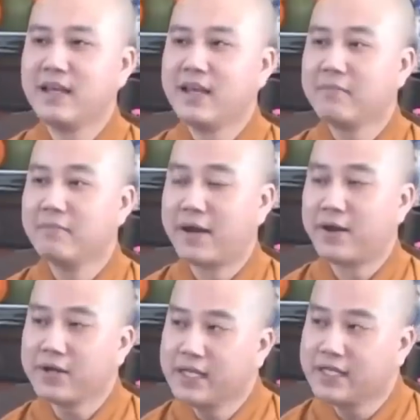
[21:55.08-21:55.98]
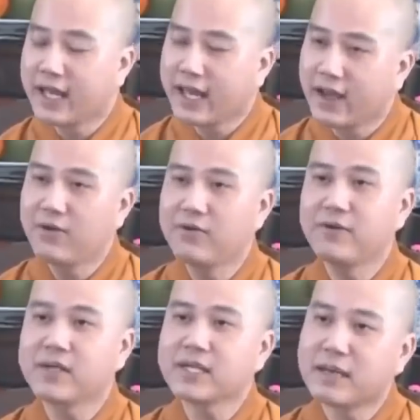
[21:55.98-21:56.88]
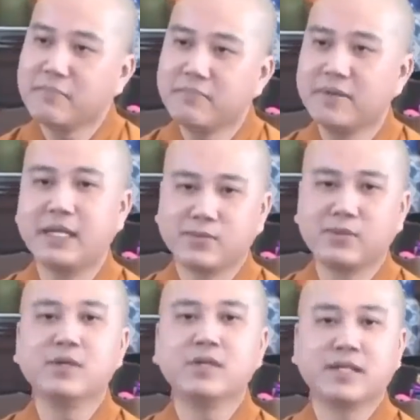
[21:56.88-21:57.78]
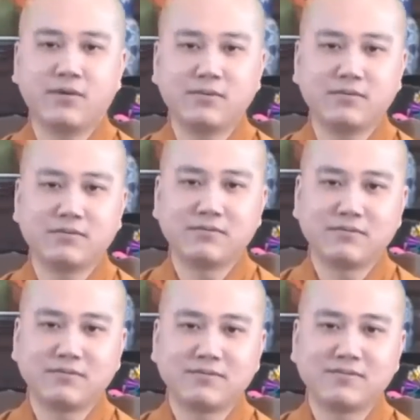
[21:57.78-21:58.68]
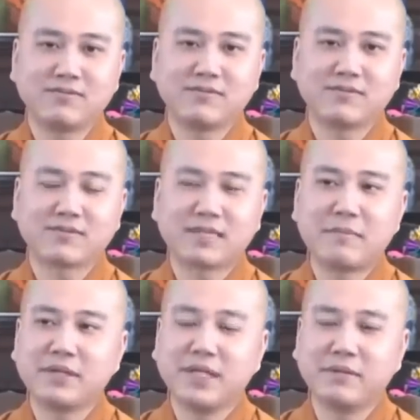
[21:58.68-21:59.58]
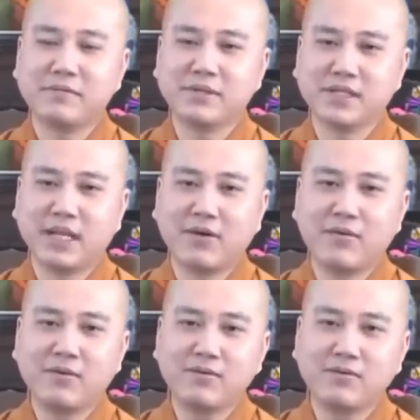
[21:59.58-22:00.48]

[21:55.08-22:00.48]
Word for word: mà nó đi theo với cái tâm niệm của người nấu tâm niệm người nấu